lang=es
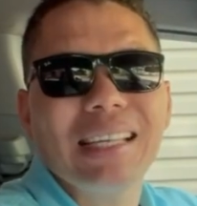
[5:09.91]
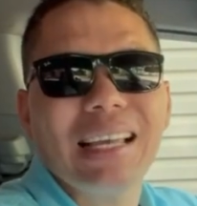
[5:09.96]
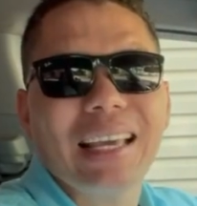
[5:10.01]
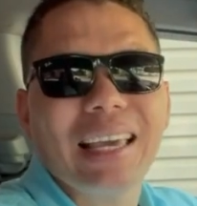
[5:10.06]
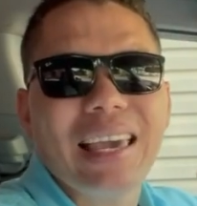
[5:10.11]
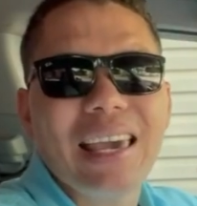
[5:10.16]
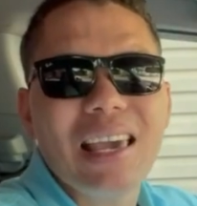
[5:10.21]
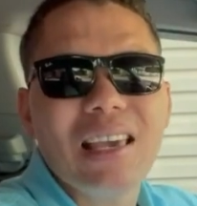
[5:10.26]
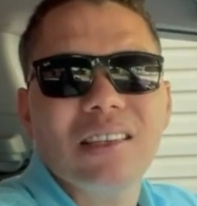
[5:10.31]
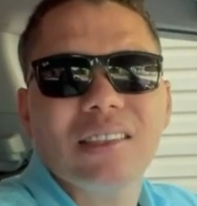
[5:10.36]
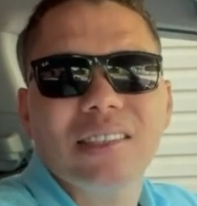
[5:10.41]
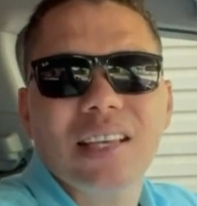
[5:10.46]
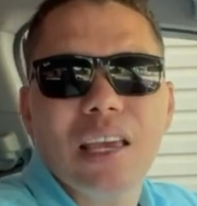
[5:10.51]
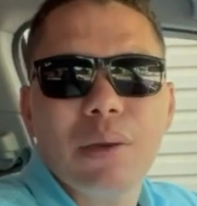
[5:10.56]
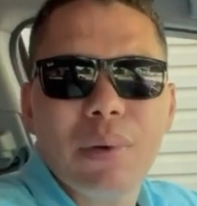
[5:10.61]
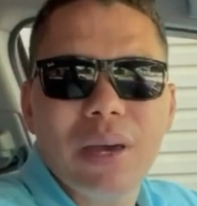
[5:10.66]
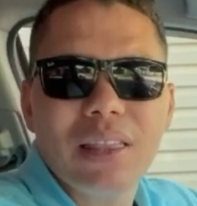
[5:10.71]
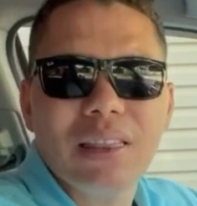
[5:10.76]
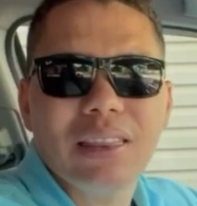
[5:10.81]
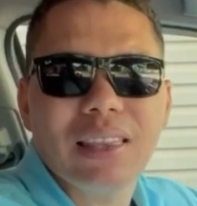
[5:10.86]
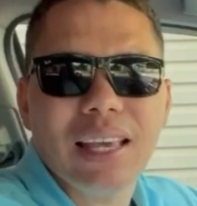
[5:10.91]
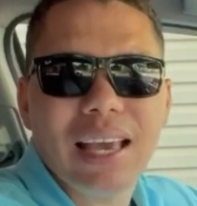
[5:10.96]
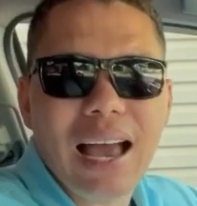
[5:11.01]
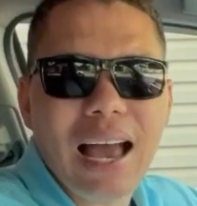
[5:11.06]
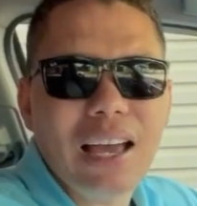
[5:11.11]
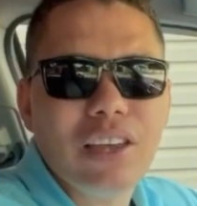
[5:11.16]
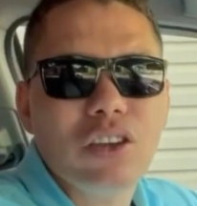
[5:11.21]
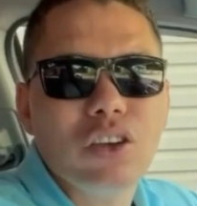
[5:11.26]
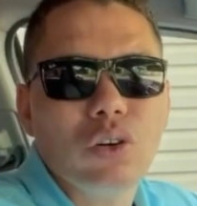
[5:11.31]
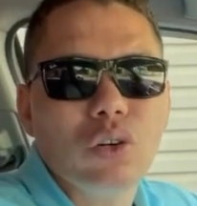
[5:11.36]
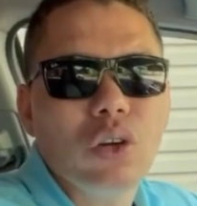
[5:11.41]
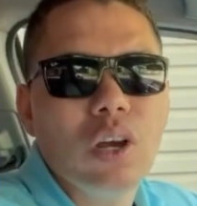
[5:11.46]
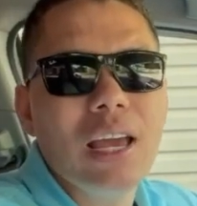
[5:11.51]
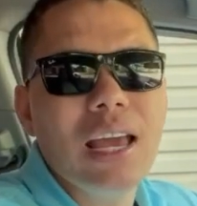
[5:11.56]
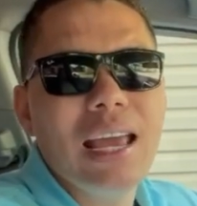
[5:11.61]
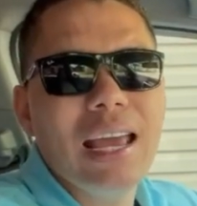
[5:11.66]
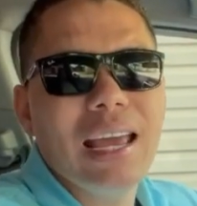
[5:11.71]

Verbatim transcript: de 15 y 20 años